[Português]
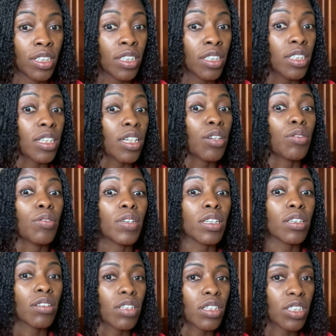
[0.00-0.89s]
Tem um
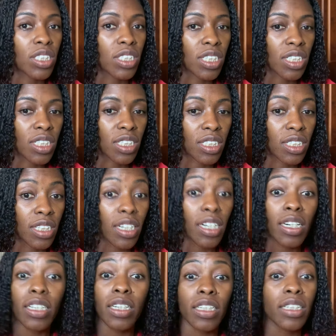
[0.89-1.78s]
hino que diz assim:
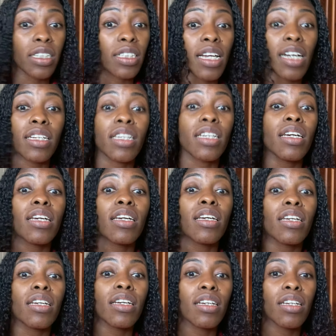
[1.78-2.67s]
Ainda
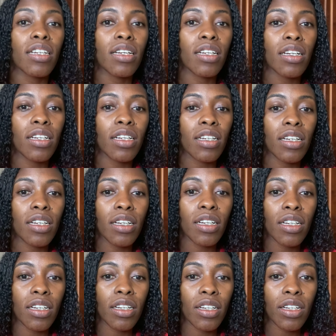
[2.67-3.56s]

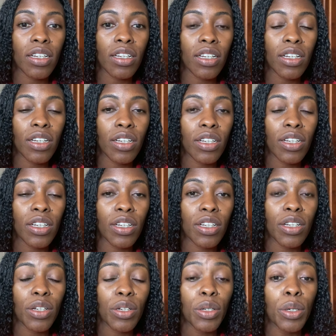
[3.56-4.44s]

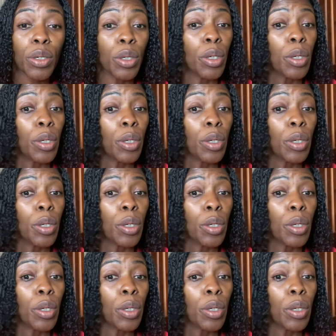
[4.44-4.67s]
que